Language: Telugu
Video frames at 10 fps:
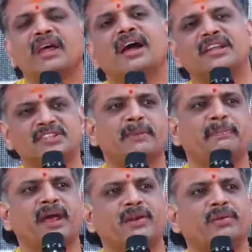అని
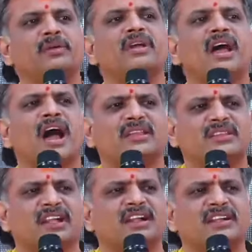చెప్పాను
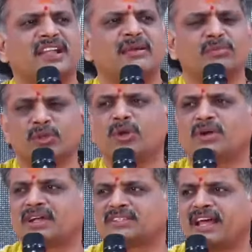అంతకంటే ముందు
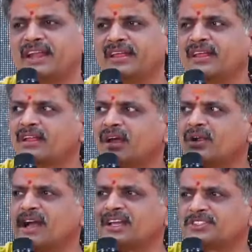ఒక్కసారి
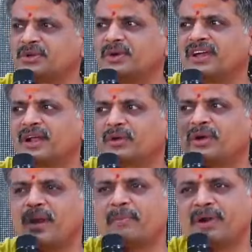గుణ గారు
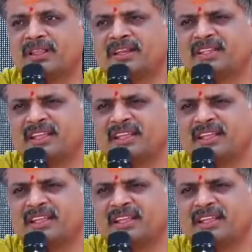ఒక్కవైపు అటు తిరిగితే